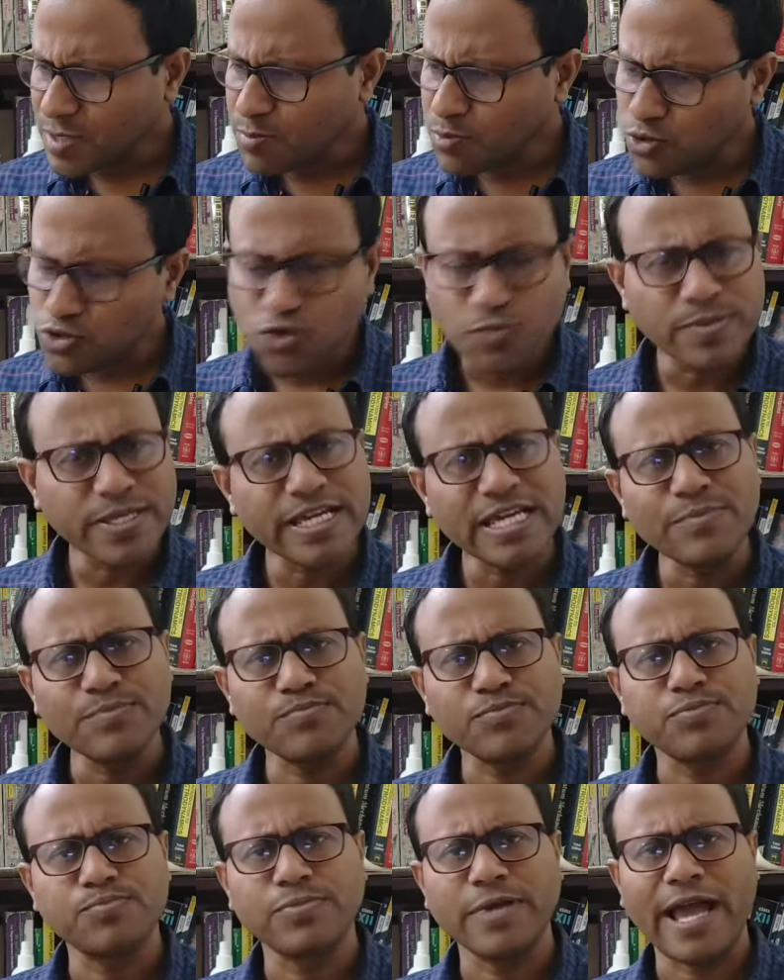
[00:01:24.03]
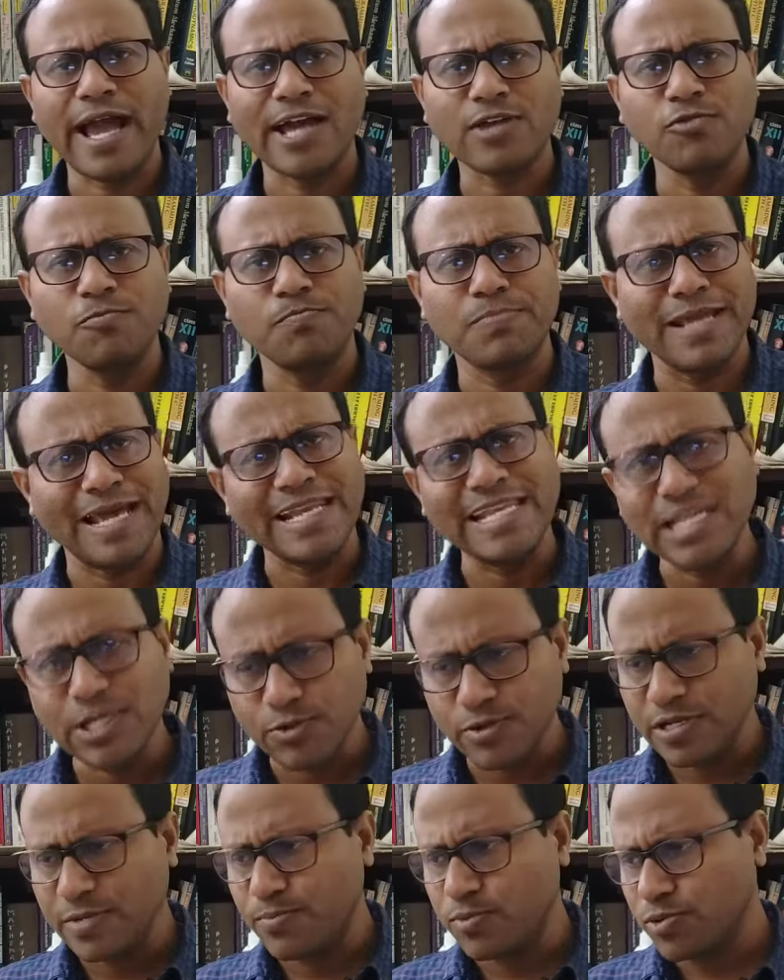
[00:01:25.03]
প্রথম থেকে একদম প্ল্যানিং
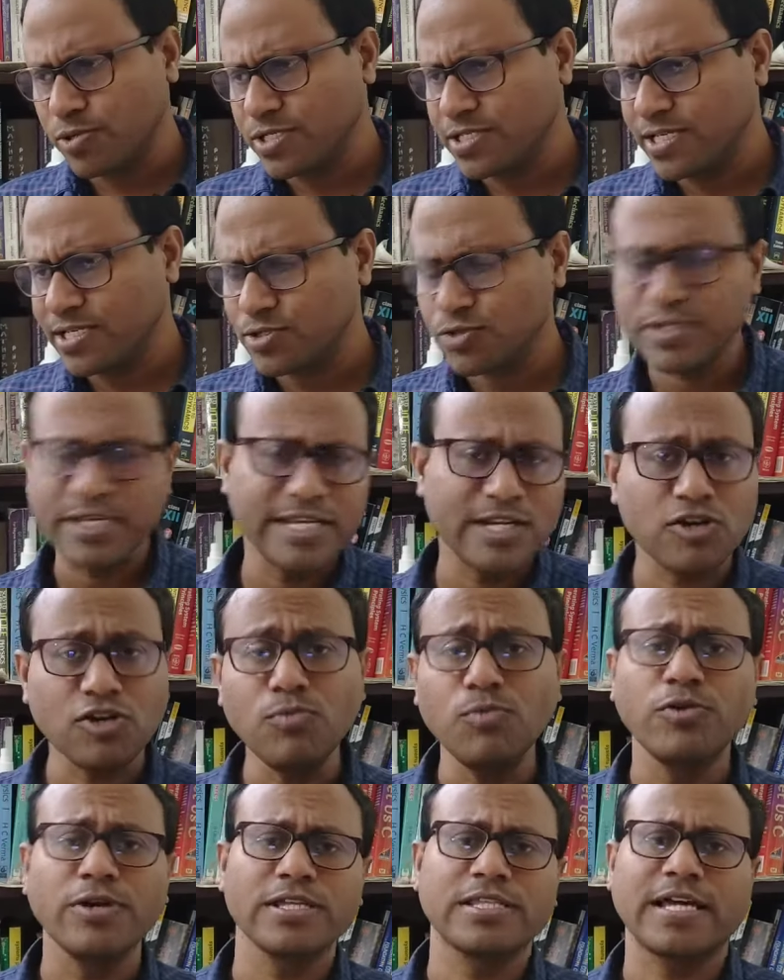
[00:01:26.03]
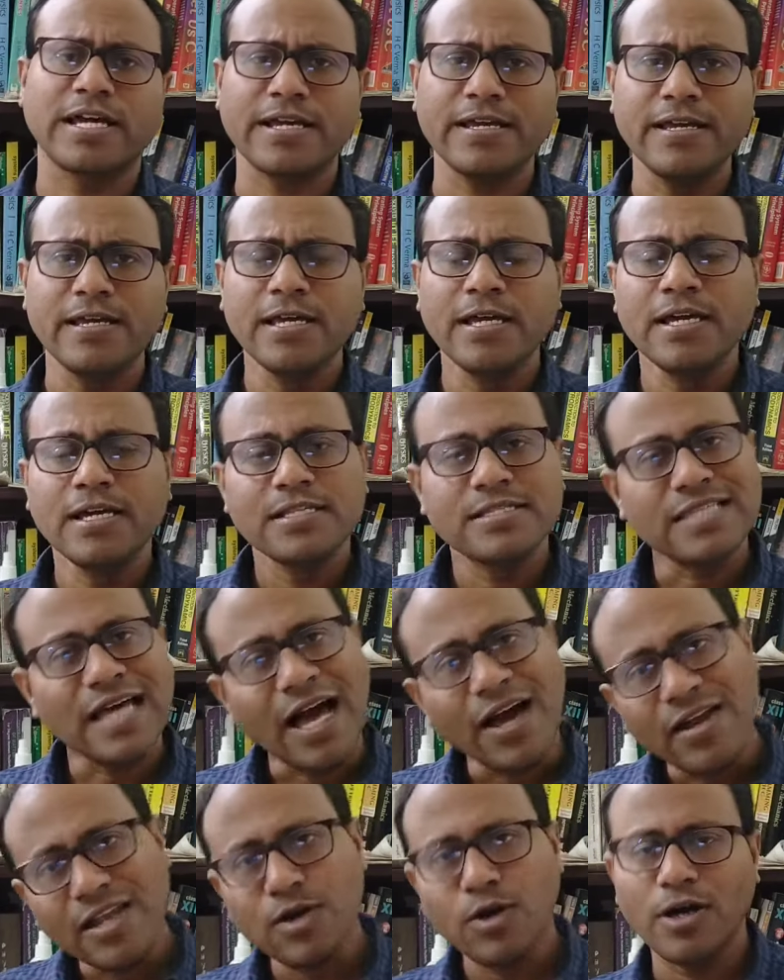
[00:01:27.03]
করে পড়েছে যদি এরকম হয়ে থাকে
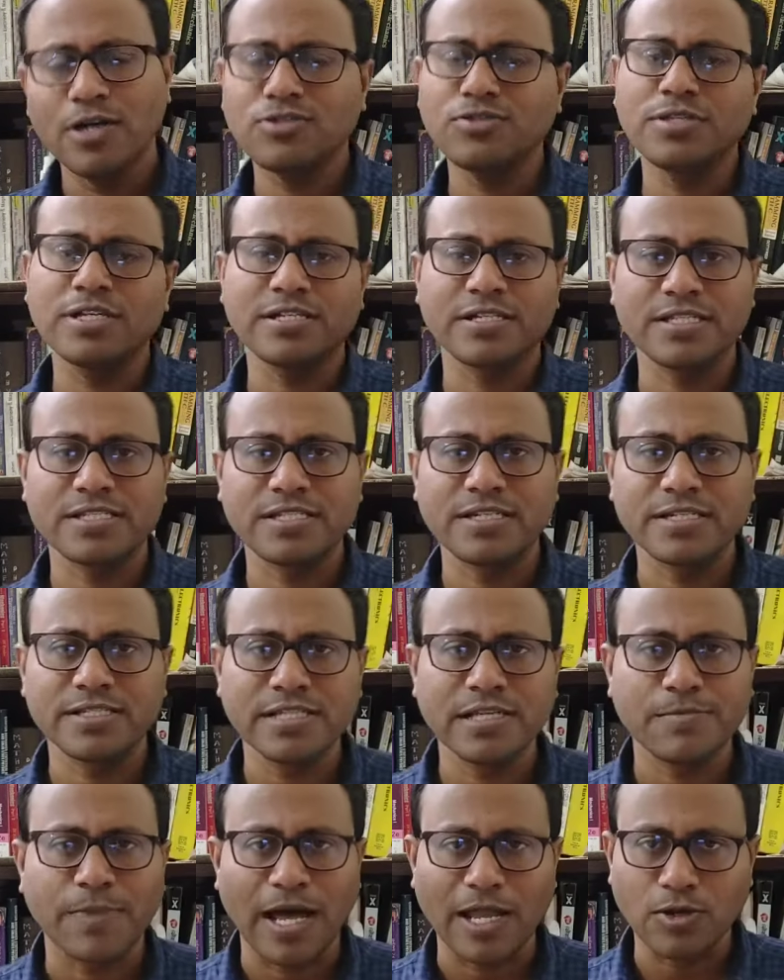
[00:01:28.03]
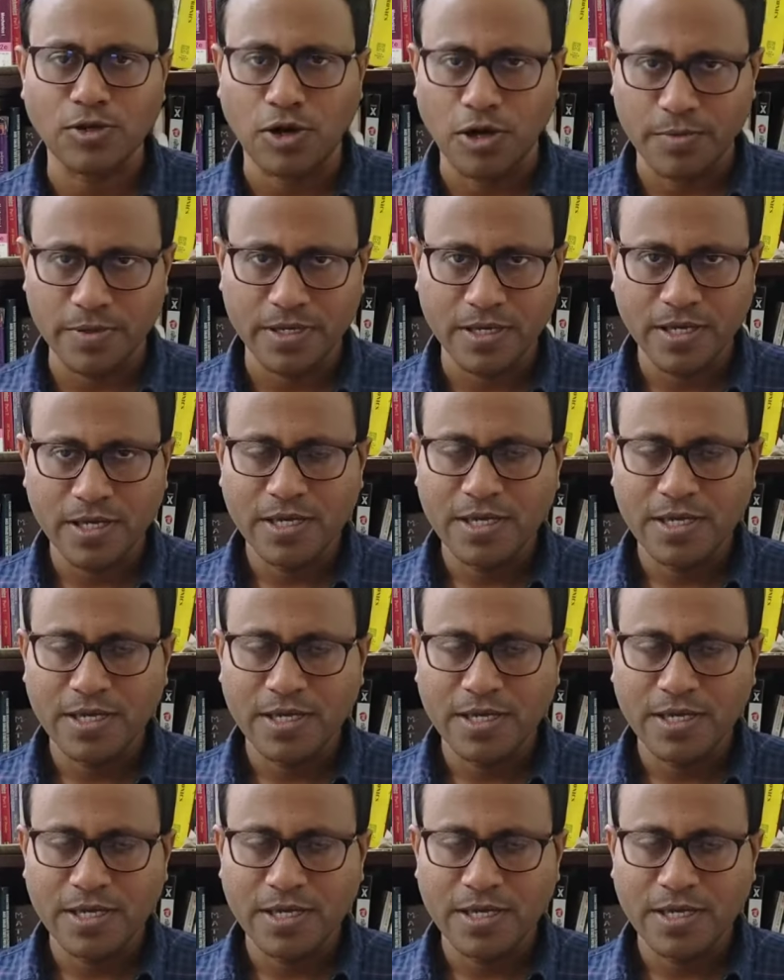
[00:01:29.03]
তাহলে হয়তো তার টেস্টের রেজাল্ট ভালো হবে